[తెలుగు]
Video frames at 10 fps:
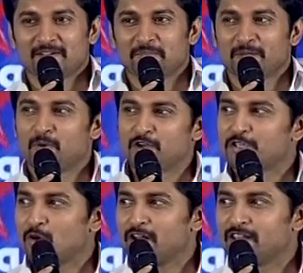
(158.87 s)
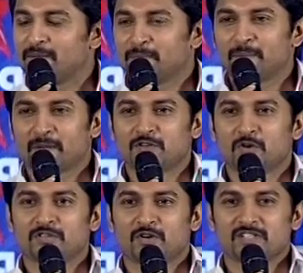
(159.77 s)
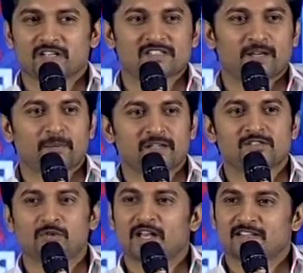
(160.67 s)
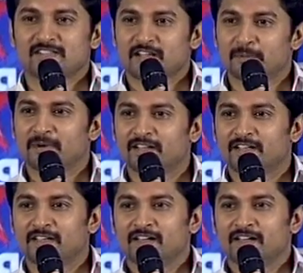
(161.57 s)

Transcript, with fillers: బిగ్ బాస్ షో అన్నదే మీకు ప్రతిరోజు ఒక చిన్న సర్ప్రైజ్ త్రో చేస్తుంది కాబట్టి